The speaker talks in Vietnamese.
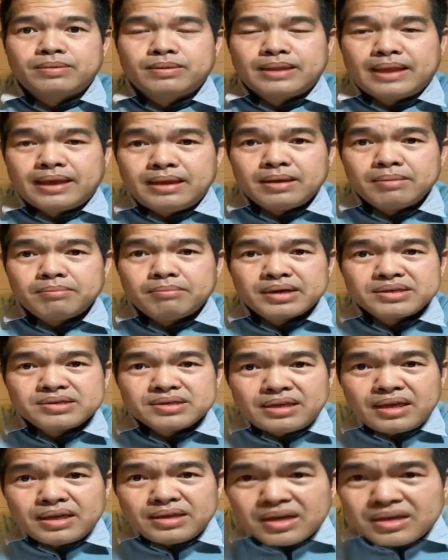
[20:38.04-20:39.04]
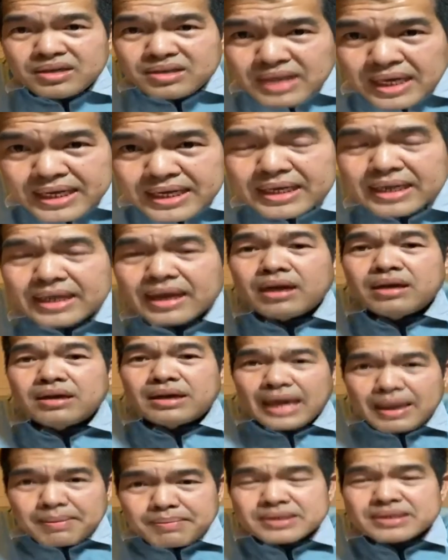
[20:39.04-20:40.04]
nè bà sinh như dương gì ai
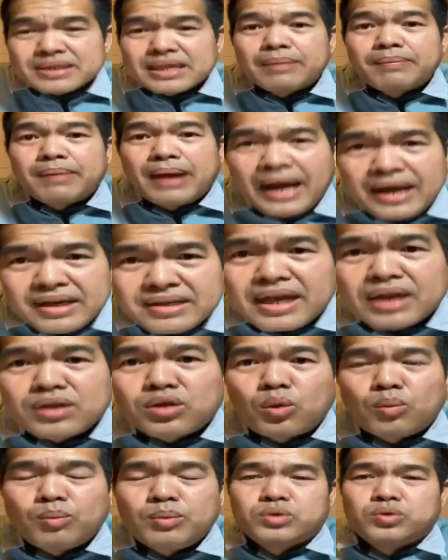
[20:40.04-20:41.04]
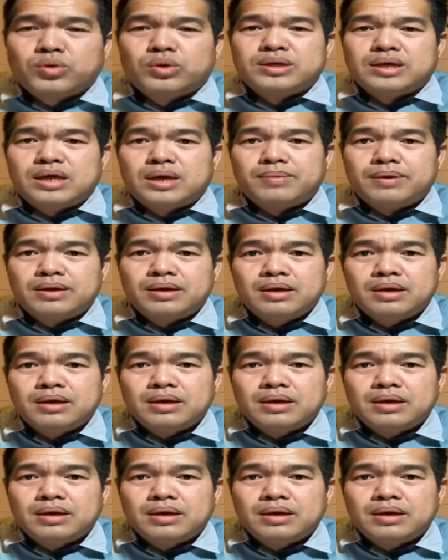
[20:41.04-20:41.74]
kia mà sắp hơi chặt trung mình chui gì mà